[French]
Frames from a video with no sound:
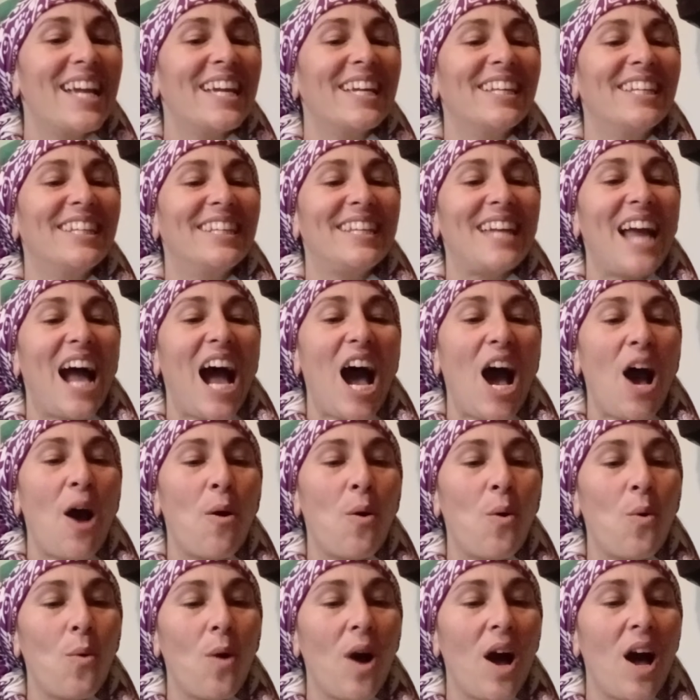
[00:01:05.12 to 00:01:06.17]

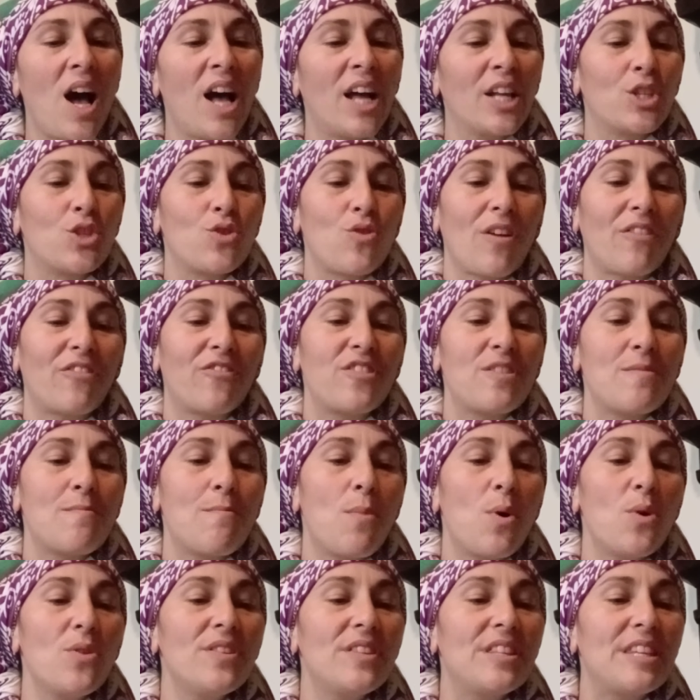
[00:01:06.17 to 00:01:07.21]
Yahoua, tu as fait
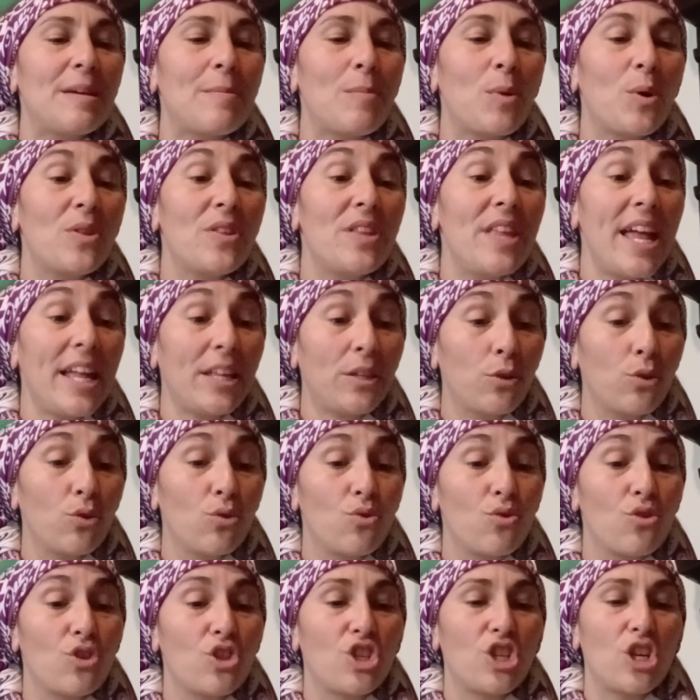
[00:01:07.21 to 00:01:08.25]
monter mon être
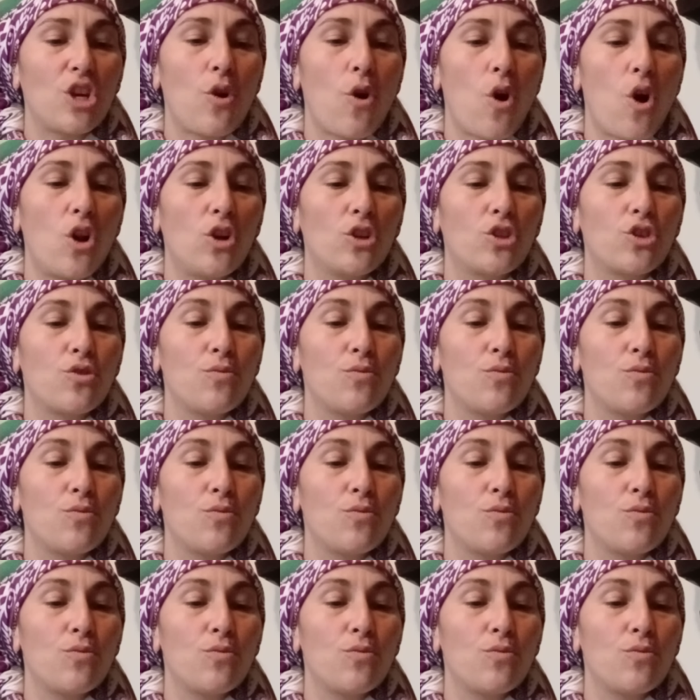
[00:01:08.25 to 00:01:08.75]
du shéol.